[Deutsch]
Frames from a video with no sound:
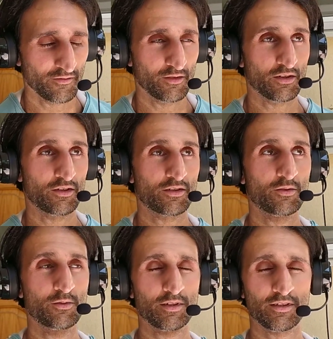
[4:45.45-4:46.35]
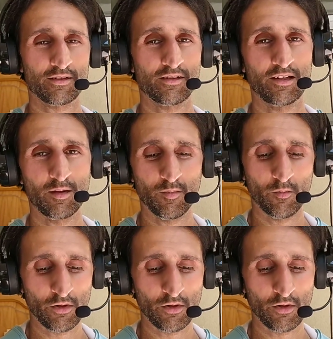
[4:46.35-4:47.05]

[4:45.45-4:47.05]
wird euch ein gutes Leben